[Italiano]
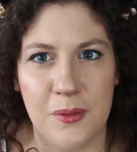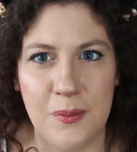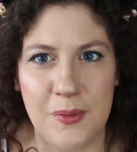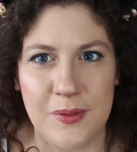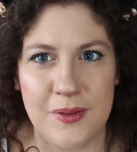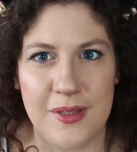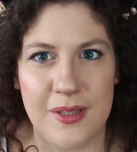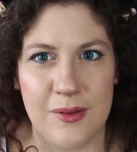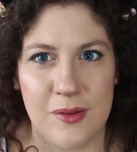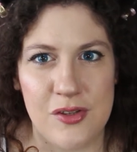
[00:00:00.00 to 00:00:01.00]
oh mio
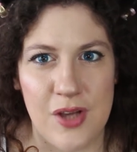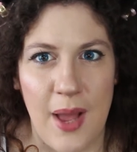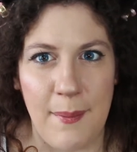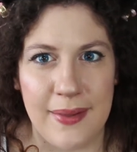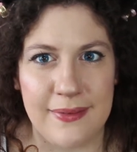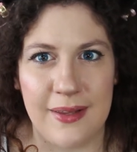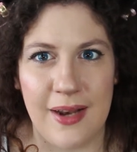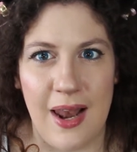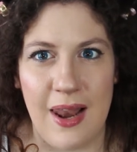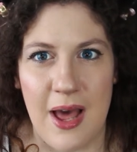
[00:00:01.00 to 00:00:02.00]
dio già mette
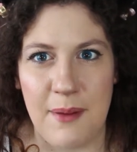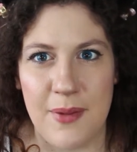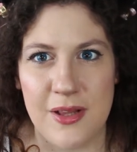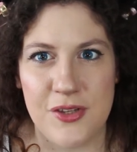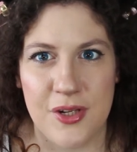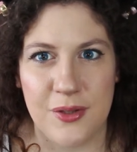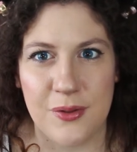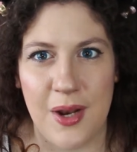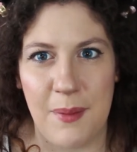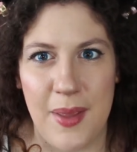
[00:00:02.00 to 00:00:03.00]
in allarme il
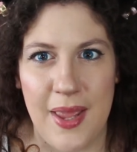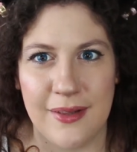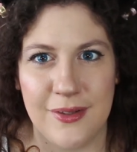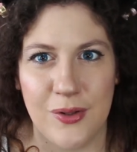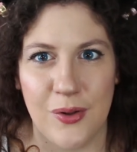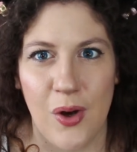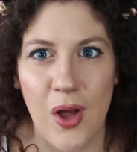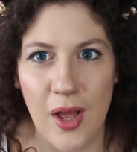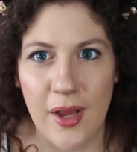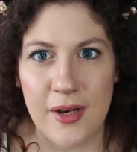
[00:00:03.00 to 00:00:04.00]
genitore
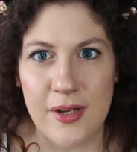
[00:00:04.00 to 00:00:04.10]
medio che